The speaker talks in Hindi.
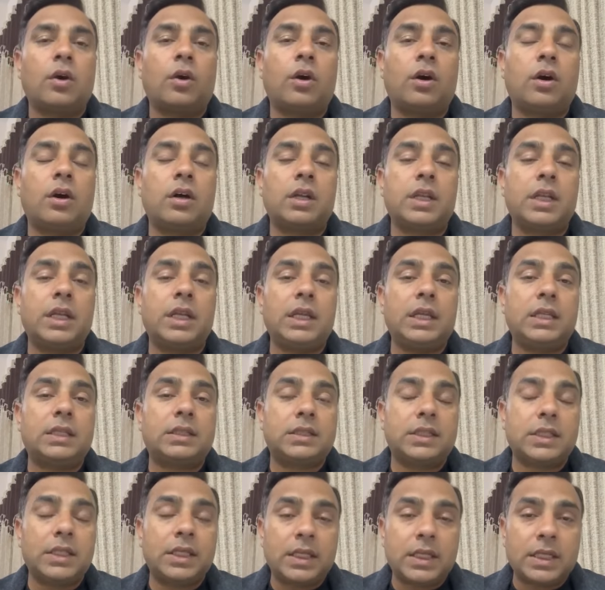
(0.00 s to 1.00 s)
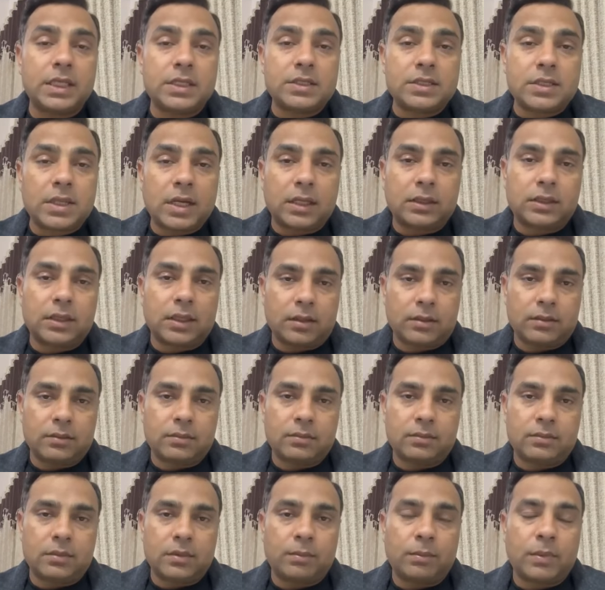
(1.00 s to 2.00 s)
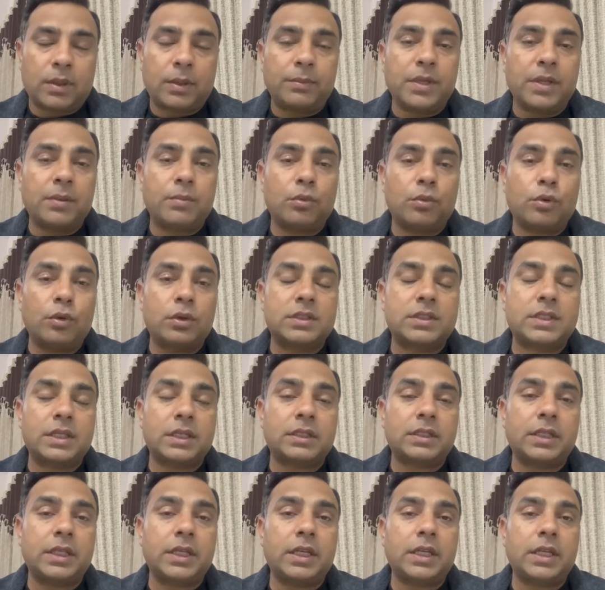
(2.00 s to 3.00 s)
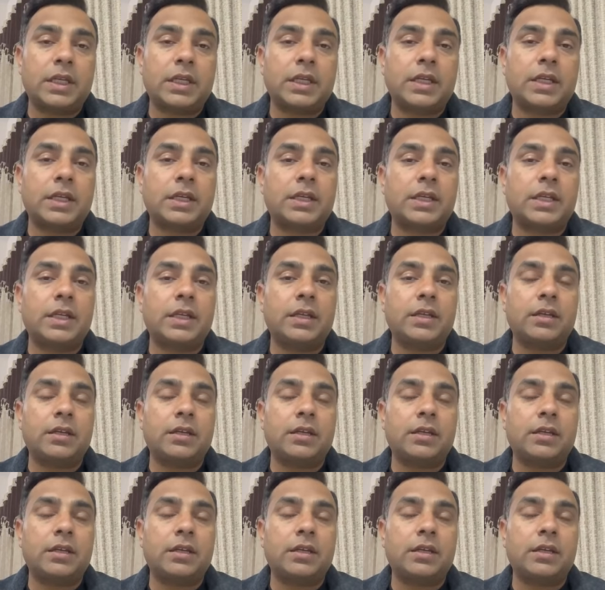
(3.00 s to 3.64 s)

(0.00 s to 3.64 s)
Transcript: और इतने ज़्यादा हम ये बोल सकते हैं कि